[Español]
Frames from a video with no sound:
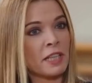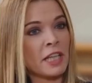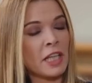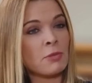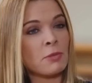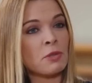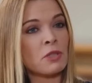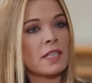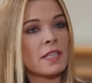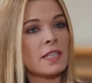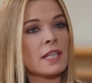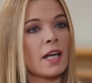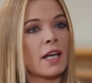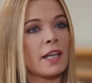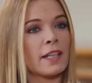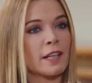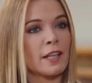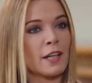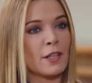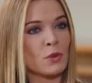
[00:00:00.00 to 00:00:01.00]
ahora me hablas de
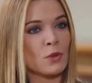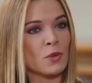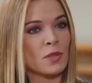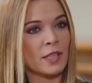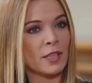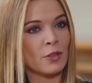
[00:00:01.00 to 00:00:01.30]
una familia